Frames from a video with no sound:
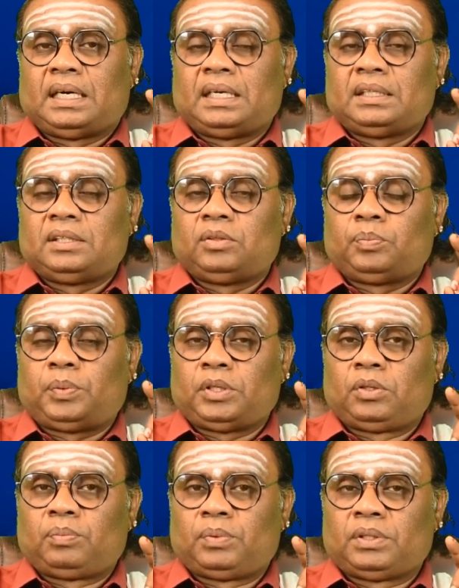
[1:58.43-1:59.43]
அல்லது
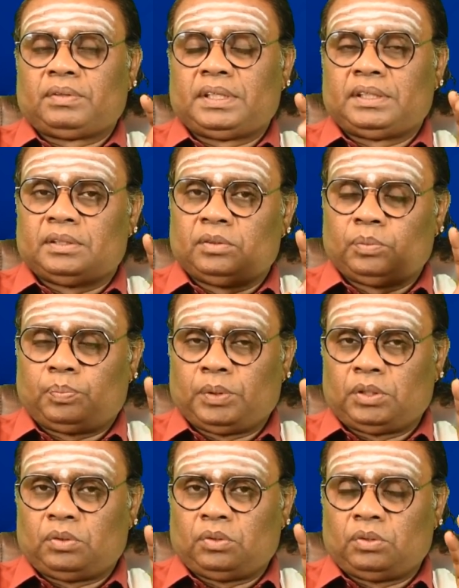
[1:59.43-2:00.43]
முப்பத்தொம்பது வயது
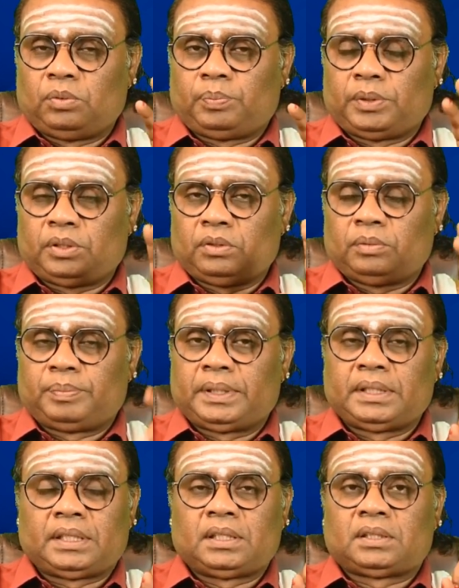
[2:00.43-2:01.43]
முப்பத்தொன்று முப்பத்தொரு
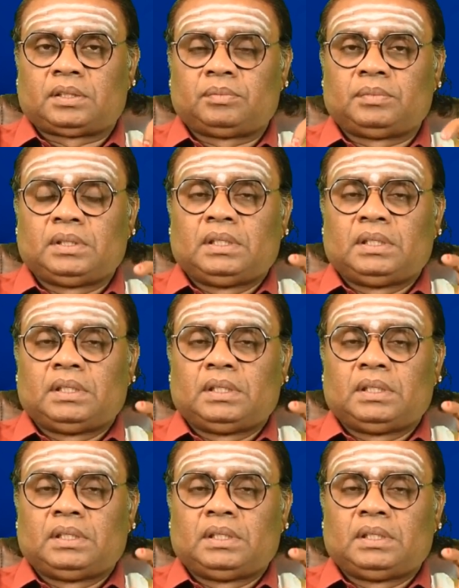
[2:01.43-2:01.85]
பெண்களுக்கும்